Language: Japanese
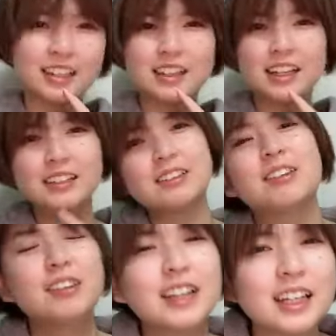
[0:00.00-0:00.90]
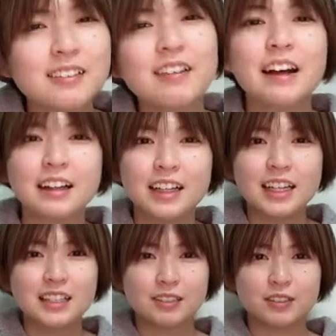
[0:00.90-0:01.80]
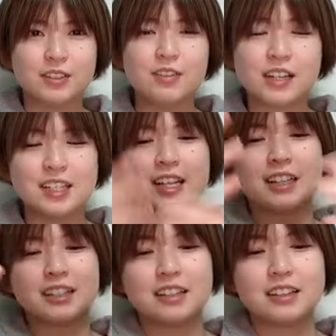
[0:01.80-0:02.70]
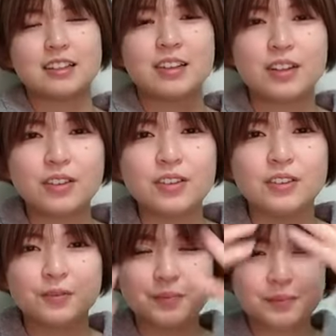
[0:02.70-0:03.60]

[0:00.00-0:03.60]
やってやるところだけはそのゆかさんの